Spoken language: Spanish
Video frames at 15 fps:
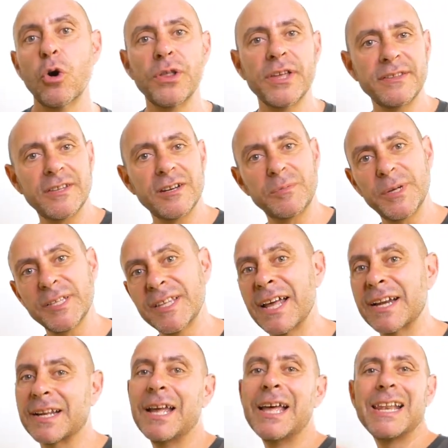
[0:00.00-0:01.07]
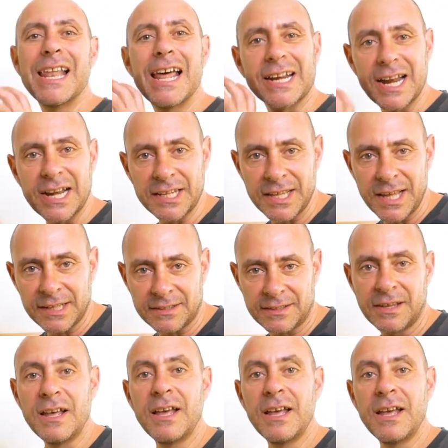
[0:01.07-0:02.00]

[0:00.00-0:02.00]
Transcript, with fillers: o de interpretar la realidad.